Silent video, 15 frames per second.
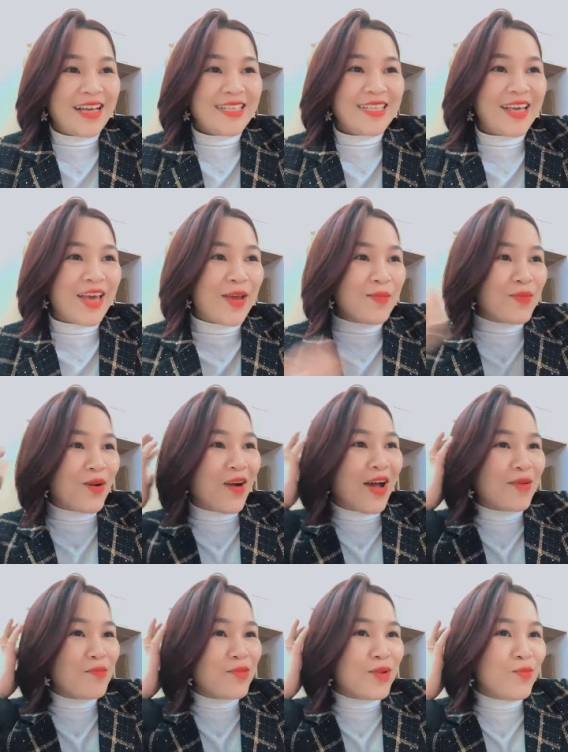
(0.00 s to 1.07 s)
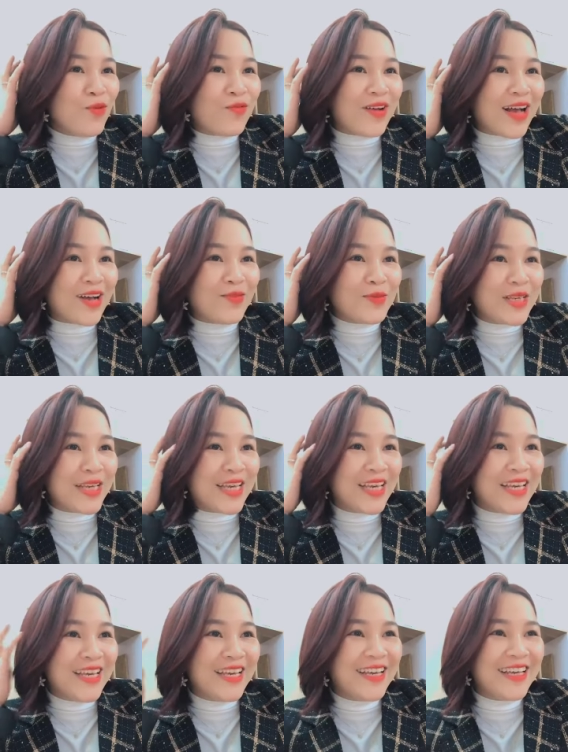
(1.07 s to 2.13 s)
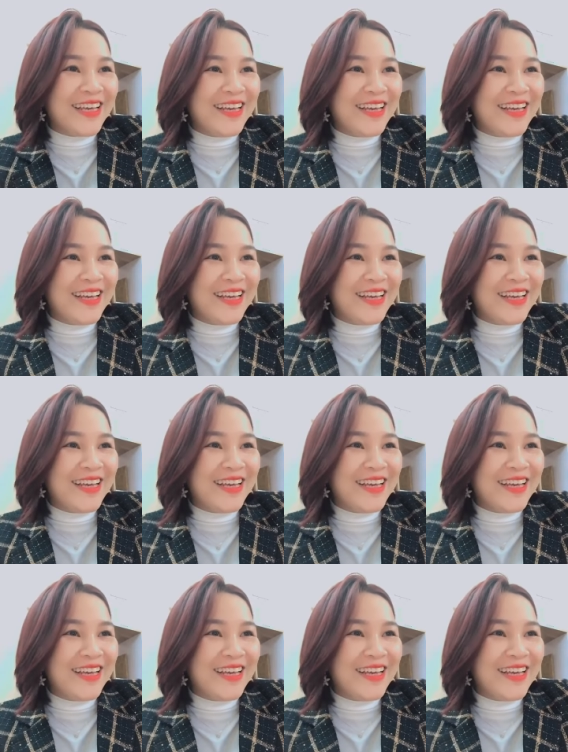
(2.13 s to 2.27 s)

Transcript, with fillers: Anh chị em có ai đi mua vàng không nhỉ?